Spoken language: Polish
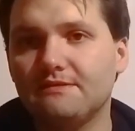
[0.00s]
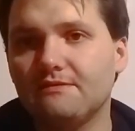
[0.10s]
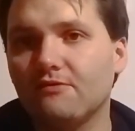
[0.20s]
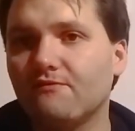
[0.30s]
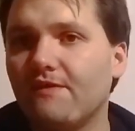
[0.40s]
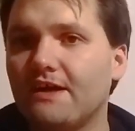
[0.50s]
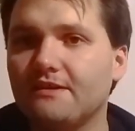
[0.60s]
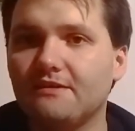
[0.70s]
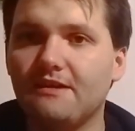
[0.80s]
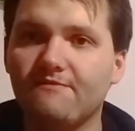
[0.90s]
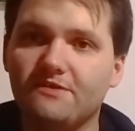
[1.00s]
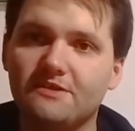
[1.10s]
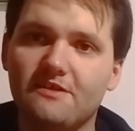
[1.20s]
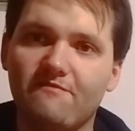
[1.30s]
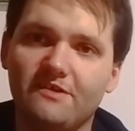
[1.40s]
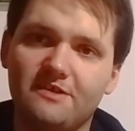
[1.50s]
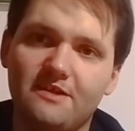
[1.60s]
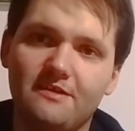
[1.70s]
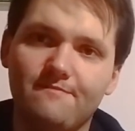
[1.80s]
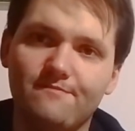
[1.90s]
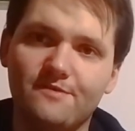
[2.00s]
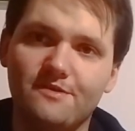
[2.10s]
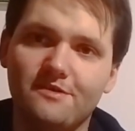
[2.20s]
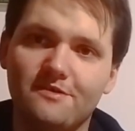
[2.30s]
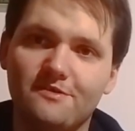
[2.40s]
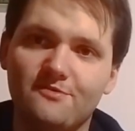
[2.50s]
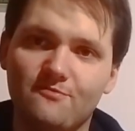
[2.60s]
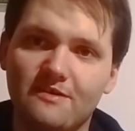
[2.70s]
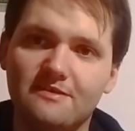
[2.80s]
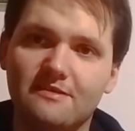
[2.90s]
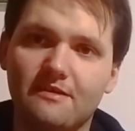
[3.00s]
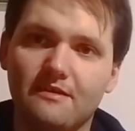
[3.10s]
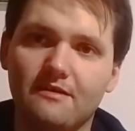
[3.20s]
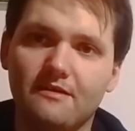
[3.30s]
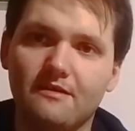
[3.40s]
otwarty na wszystkie Wasze e, sugestie.